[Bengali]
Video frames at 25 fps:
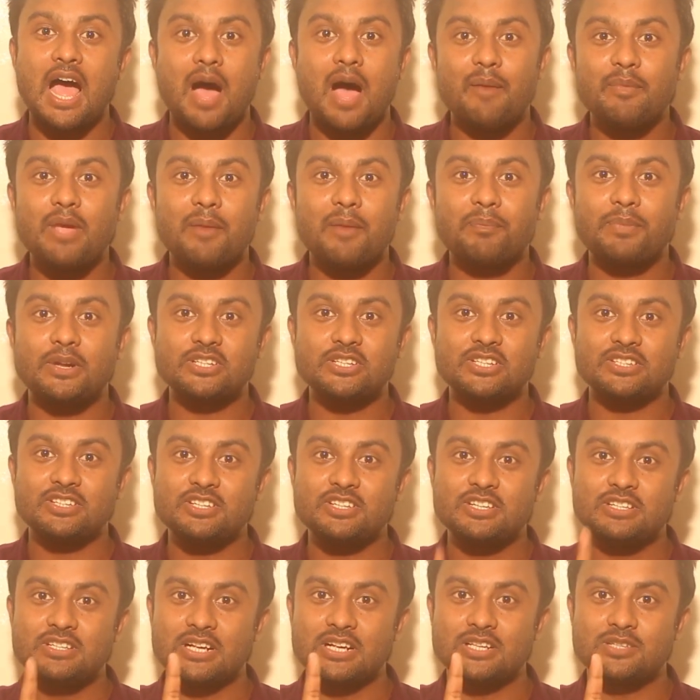আমি আপনার সাথে
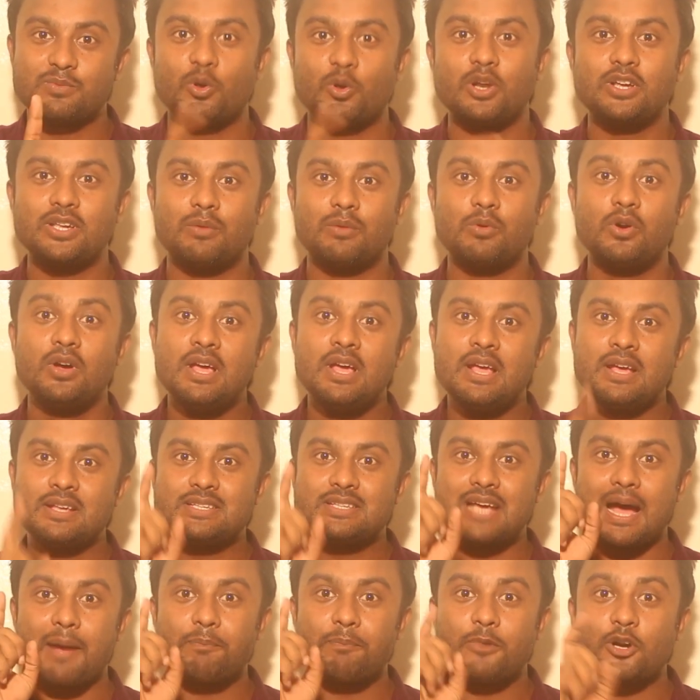ডিটেলস বলে যাব
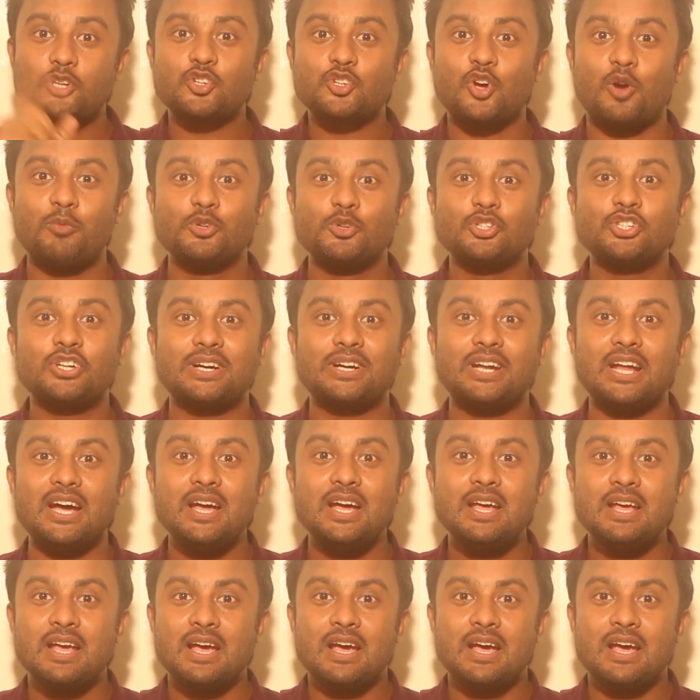যে আপনার সমস্যাটা